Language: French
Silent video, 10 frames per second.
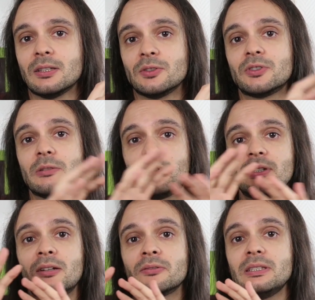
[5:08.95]
Donc je vais
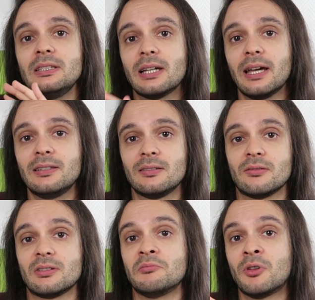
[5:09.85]
prendre la langue Y
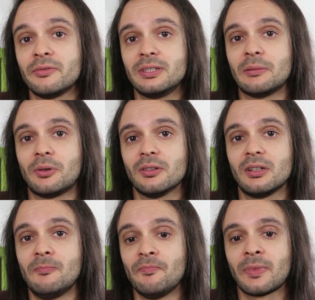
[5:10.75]
que j'ai moins envie
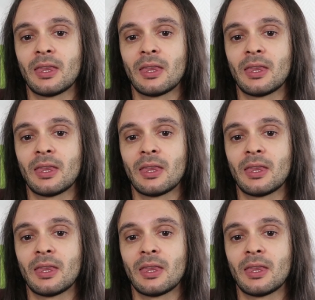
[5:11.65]
d'apprendre,